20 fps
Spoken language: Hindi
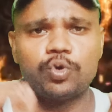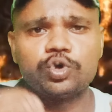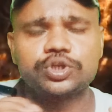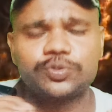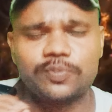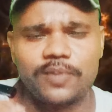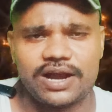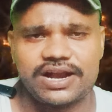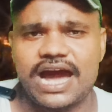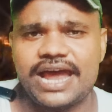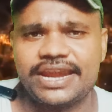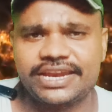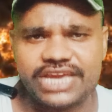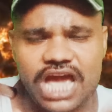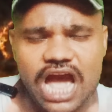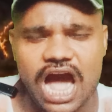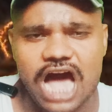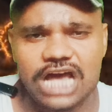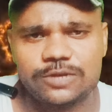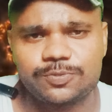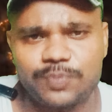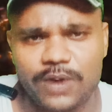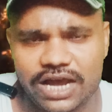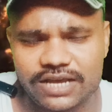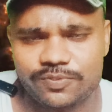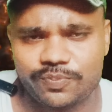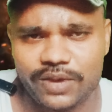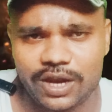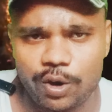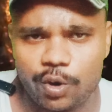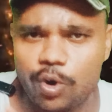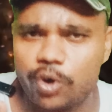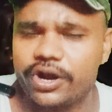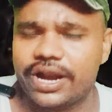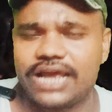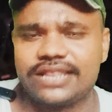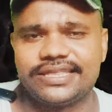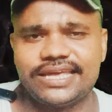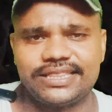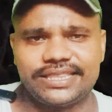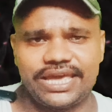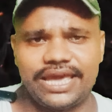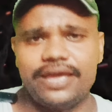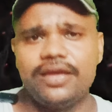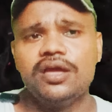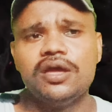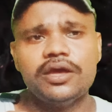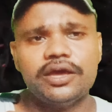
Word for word: उस मकान के आसपास में लोग रहते थे